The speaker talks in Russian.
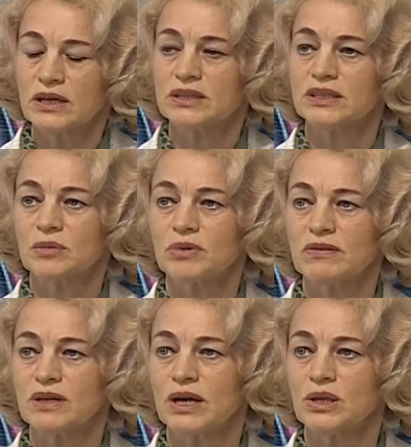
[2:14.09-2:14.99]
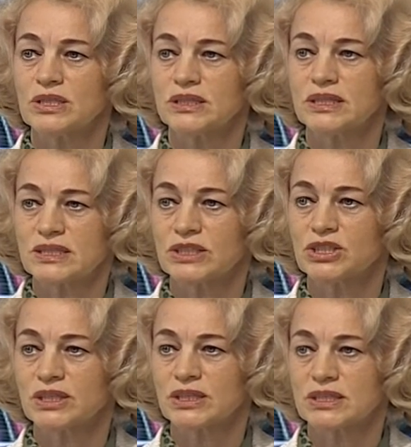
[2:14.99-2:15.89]
Это направляется
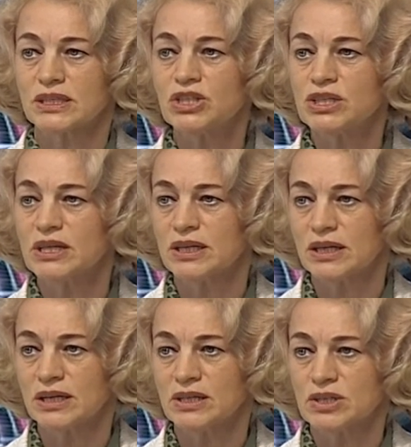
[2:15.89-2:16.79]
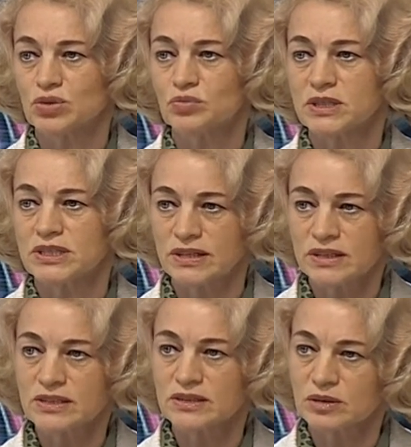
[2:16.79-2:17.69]
достаточно значительная сумма
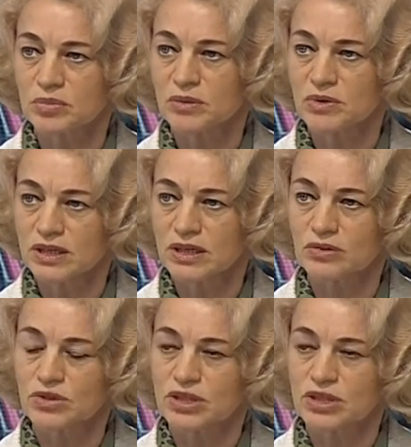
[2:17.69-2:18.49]
средств на приобретение